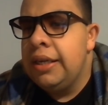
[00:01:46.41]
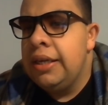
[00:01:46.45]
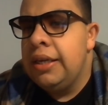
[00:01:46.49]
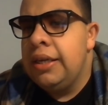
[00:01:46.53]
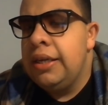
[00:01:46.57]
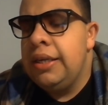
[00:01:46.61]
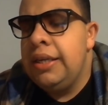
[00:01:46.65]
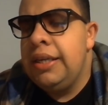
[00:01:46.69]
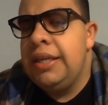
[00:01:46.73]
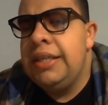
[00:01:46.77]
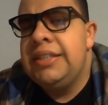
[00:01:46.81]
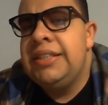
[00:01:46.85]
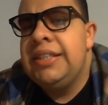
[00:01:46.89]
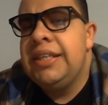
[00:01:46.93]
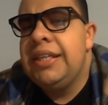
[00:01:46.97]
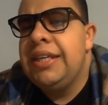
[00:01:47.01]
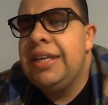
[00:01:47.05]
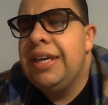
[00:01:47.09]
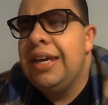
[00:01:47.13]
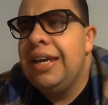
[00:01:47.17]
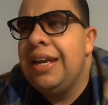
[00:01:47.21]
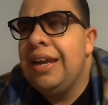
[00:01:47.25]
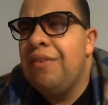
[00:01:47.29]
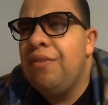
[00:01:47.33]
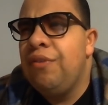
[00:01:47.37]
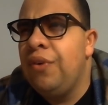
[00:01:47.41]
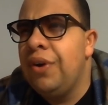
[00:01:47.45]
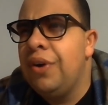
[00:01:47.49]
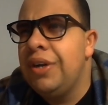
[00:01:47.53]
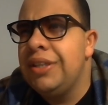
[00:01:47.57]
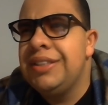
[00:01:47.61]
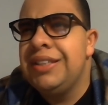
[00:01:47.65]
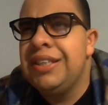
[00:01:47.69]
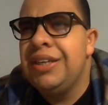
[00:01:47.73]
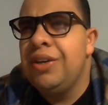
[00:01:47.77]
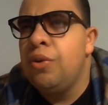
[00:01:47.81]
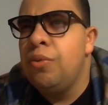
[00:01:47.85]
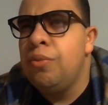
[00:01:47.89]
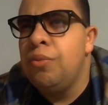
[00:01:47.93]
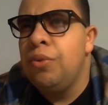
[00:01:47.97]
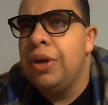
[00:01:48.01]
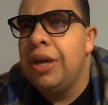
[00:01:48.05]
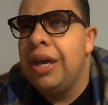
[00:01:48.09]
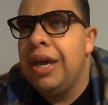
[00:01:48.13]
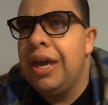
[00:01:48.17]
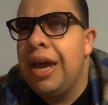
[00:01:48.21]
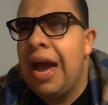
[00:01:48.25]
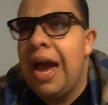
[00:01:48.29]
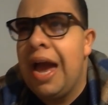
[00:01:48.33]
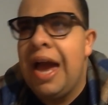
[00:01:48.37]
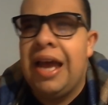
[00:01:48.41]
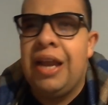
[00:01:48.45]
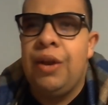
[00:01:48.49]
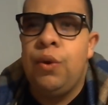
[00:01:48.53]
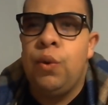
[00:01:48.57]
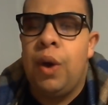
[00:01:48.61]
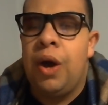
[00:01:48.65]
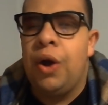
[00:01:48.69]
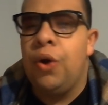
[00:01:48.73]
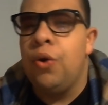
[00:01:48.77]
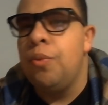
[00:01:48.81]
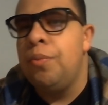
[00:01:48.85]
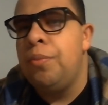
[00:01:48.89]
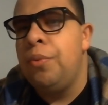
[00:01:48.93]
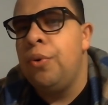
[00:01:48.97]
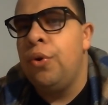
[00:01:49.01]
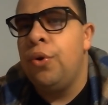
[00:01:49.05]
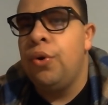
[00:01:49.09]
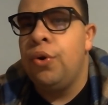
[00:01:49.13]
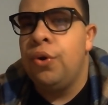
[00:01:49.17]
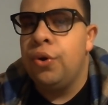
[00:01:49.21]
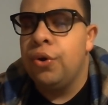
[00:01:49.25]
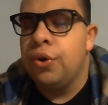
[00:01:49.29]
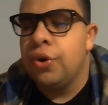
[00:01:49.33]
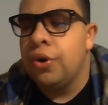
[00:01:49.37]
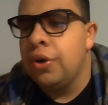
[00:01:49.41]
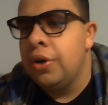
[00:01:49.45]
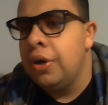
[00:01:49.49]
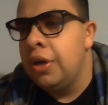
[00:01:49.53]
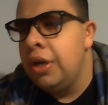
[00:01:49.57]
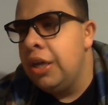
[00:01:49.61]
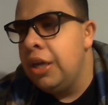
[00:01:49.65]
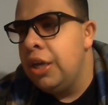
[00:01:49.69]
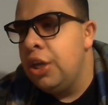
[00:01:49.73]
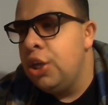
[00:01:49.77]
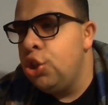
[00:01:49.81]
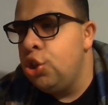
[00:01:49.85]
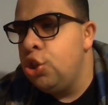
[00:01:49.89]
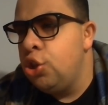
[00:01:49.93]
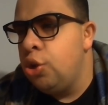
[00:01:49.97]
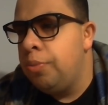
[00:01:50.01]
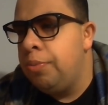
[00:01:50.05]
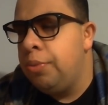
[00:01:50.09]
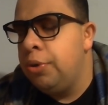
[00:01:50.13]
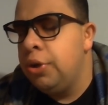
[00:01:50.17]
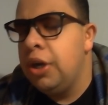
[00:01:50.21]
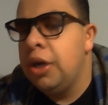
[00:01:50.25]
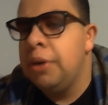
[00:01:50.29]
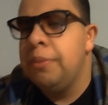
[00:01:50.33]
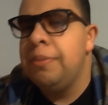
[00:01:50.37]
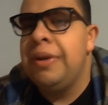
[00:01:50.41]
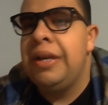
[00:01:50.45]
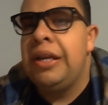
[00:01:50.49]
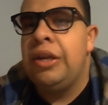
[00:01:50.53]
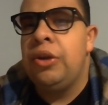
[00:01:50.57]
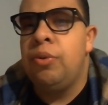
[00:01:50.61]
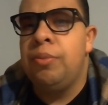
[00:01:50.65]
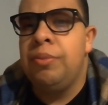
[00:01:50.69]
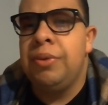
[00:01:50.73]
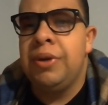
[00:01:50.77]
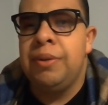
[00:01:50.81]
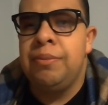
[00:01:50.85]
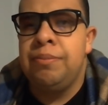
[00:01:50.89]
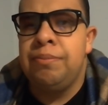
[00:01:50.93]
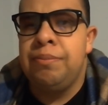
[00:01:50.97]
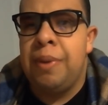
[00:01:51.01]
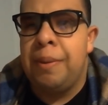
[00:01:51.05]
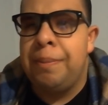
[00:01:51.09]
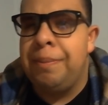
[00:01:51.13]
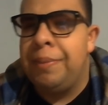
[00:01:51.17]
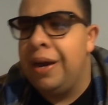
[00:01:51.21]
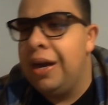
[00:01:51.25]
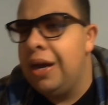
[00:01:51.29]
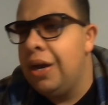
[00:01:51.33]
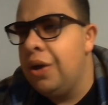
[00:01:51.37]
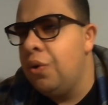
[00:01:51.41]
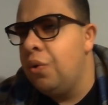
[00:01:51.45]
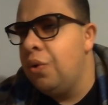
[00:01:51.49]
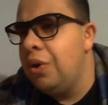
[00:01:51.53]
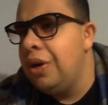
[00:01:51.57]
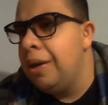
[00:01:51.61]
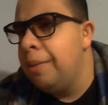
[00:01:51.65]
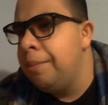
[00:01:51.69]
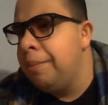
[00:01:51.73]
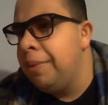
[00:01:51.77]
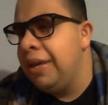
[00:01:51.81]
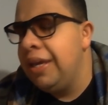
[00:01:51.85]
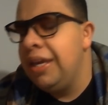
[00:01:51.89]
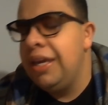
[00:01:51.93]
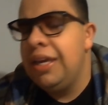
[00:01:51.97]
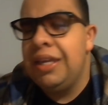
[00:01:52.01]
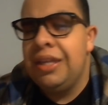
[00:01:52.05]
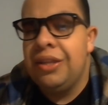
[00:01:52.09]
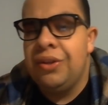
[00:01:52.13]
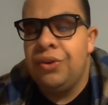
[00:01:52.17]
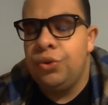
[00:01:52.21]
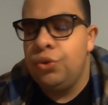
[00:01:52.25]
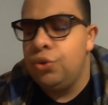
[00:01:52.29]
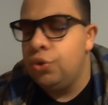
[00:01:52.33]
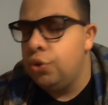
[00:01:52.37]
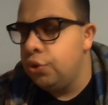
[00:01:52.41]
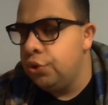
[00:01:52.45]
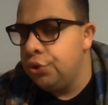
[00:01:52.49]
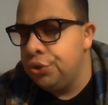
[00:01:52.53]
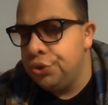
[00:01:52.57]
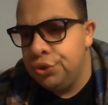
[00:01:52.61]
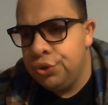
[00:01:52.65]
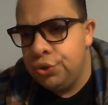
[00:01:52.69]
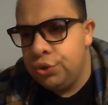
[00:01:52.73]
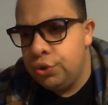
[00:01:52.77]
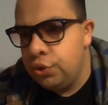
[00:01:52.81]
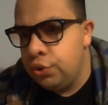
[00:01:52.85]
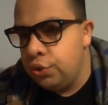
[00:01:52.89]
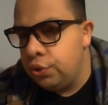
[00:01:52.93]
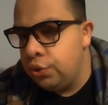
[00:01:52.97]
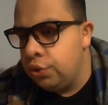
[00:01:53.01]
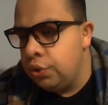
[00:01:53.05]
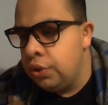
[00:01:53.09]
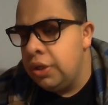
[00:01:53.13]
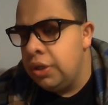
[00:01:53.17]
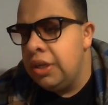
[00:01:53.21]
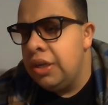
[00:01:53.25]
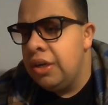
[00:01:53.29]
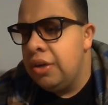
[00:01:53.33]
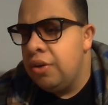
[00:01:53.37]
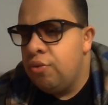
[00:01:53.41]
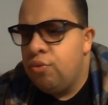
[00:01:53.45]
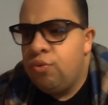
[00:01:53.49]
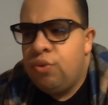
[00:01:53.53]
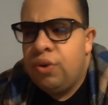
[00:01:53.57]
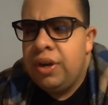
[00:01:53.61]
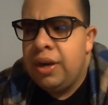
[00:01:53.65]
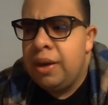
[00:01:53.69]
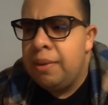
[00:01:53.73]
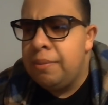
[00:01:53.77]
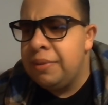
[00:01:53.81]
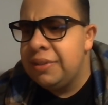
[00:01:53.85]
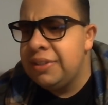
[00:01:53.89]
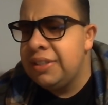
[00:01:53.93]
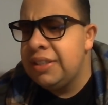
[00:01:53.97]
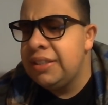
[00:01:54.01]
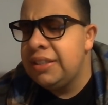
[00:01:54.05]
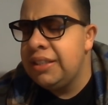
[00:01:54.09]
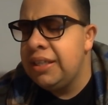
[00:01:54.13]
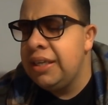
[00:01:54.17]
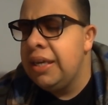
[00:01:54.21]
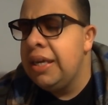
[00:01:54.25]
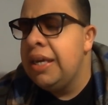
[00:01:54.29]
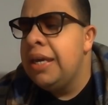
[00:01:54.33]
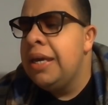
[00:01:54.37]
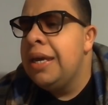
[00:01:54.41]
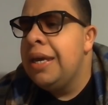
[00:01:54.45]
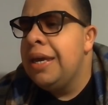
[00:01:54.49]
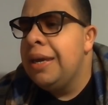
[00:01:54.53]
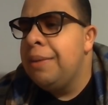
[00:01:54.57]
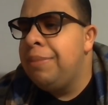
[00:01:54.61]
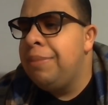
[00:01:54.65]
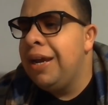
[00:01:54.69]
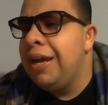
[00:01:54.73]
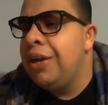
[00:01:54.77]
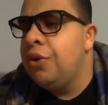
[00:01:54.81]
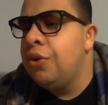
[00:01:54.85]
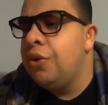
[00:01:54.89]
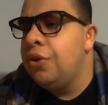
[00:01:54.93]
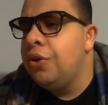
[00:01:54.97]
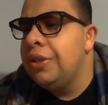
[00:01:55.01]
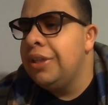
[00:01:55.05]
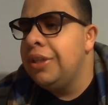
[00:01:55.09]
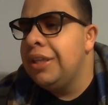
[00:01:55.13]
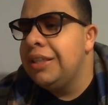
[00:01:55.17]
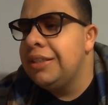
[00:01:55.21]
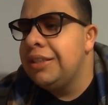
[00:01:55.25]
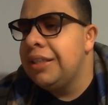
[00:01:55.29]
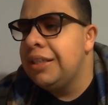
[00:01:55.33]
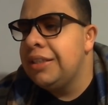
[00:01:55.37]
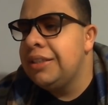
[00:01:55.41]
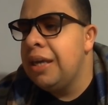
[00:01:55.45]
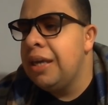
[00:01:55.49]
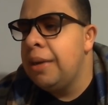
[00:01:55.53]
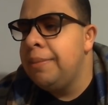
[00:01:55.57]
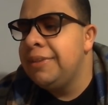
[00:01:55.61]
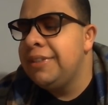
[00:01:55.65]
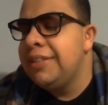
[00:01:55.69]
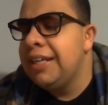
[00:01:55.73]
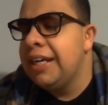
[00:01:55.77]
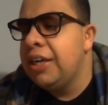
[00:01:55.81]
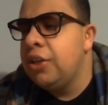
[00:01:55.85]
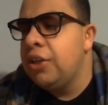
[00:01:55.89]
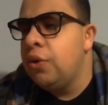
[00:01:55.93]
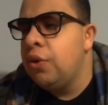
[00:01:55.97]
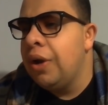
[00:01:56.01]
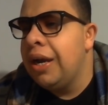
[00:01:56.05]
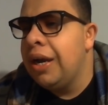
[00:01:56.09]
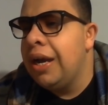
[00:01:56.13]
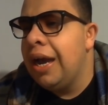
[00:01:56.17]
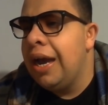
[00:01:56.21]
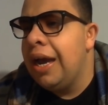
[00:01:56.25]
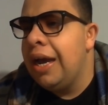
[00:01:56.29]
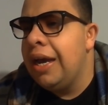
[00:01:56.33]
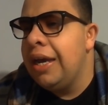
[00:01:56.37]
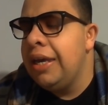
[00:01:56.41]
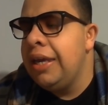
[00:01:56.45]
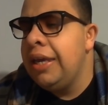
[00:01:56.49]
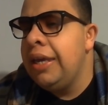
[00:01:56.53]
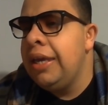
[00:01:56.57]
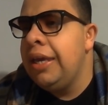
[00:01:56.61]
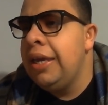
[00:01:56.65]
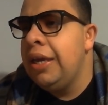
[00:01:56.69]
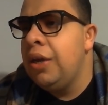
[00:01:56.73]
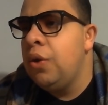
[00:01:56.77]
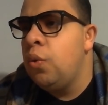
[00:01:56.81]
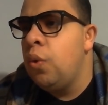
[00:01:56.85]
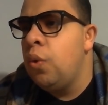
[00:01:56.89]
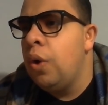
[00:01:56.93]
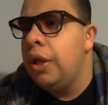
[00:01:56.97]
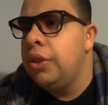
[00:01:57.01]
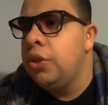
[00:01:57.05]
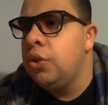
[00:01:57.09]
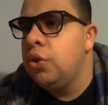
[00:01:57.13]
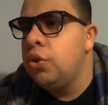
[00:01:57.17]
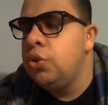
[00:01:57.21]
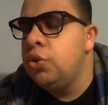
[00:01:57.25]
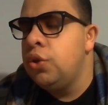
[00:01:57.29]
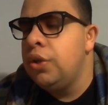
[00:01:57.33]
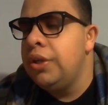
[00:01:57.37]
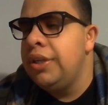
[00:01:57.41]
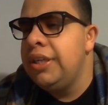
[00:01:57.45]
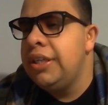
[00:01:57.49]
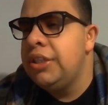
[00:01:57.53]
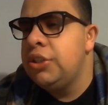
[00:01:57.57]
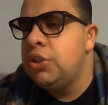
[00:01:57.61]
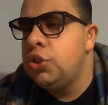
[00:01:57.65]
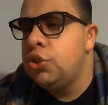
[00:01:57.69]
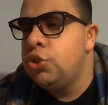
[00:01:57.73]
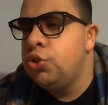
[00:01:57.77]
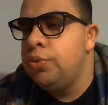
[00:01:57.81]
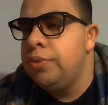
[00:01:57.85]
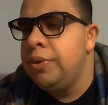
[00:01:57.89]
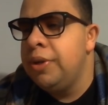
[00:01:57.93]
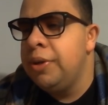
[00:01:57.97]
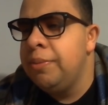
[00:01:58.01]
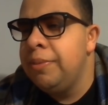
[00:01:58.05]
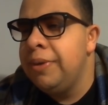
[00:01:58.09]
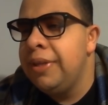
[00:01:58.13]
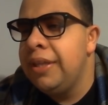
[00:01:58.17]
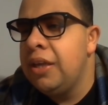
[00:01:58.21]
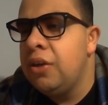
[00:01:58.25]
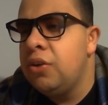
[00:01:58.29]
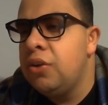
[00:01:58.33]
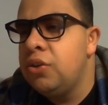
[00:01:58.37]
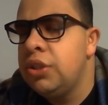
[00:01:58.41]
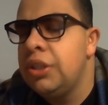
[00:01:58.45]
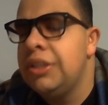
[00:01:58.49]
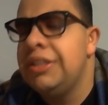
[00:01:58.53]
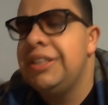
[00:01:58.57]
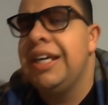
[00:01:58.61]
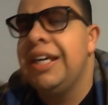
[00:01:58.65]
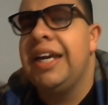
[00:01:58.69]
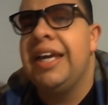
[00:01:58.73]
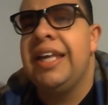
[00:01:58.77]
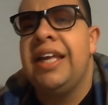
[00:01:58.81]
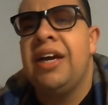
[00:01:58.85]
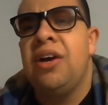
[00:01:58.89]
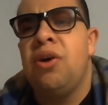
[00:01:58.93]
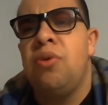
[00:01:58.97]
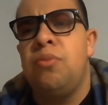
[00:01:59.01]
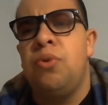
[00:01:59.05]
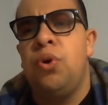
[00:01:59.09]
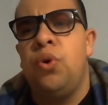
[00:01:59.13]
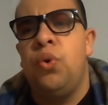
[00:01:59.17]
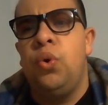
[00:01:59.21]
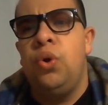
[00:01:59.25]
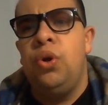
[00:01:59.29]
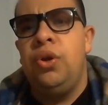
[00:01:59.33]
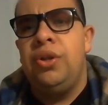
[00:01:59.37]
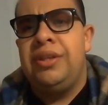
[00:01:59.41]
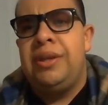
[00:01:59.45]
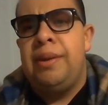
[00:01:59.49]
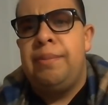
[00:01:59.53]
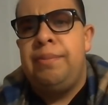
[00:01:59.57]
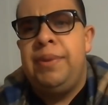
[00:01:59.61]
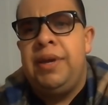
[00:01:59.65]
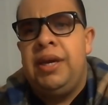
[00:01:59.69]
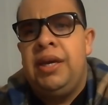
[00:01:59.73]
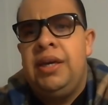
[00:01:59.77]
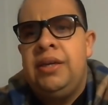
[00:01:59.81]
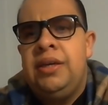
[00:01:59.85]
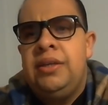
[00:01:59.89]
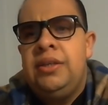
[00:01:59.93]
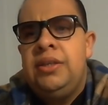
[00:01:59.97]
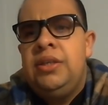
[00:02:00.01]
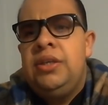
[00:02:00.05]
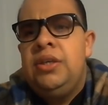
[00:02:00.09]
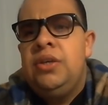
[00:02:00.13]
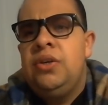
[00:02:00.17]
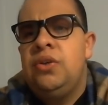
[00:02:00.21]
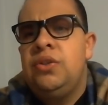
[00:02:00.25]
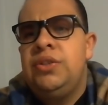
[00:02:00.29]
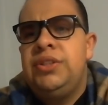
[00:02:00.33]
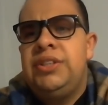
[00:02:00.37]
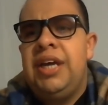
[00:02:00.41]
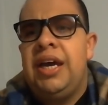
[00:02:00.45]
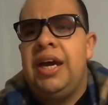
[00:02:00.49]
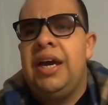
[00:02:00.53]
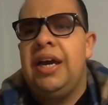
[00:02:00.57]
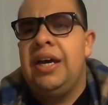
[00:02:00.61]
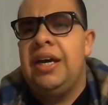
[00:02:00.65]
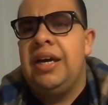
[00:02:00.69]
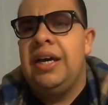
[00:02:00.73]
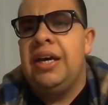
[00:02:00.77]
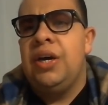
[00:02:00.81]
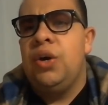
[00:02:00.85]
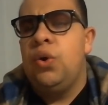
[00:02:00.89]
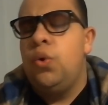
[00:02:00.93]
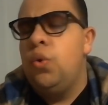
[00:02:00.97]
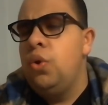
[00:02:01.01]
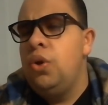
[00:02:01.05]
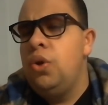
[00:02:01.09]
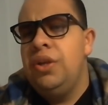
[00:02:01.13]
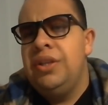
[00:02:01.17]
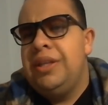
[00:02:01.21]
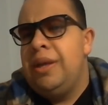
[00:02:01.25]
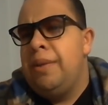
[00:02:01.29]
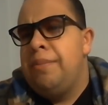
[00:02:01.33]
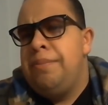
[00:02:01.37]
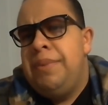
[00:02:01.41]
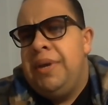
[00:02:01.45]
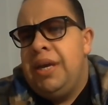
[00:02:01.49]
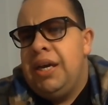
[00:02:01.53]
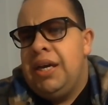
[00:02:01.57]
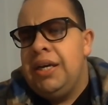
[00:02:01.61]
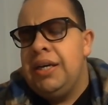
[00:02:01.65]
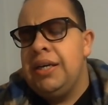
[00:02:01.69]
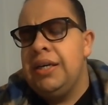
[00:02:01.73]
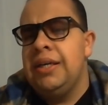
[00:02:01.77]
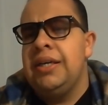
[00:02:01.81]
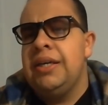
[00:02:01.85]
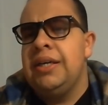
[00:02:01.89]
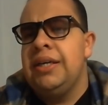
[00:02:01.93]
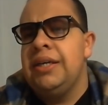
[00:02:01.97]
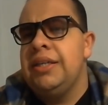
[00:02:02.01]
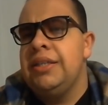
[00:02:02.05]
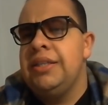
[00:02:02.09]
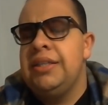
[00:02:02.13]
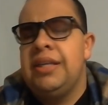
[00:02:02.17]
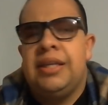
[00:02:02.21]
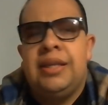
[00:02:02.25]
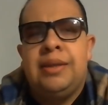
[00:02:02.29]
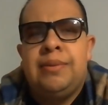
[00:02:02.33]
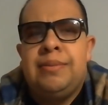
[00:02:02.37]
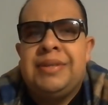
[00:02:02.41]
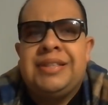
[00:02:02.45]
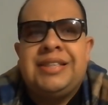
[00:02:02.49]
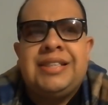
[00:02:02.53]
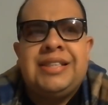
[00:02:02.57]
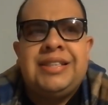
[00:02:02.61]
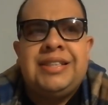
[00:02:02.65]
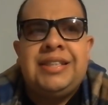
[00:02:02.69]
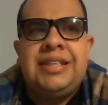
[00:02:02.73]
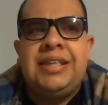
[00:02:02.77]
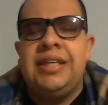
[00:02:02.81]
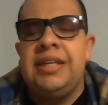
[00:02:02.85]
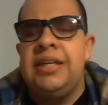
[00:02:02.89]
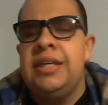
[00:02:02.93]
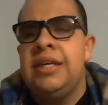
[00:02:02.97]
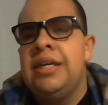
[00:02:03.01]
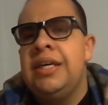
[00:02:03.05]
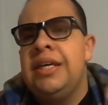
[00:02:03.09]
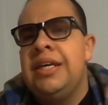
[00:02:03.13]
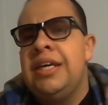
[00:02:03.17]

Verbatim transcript: Ni siquiera fue así como que, ay, lo hago por no ponerme el nombre de mi papá o el apellido. No, no, no, no, no. Fue nada más así pero desgraciadamente se quedó acá y cuando yo inicio a subir videos se queda como Julio Tapia. O sea, Julio Tapia nada más así.